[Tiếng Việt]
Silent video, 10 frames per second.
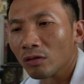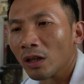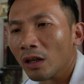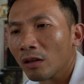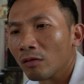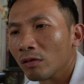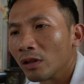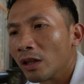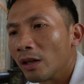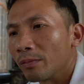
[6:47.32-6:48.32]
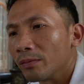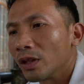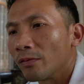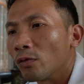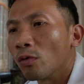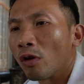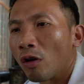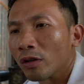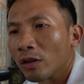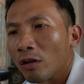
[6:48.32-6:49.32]
có thể là nghiệp nghiệp vụ của
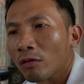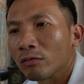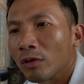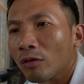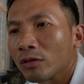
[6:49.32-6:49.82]
họ thì họ không họ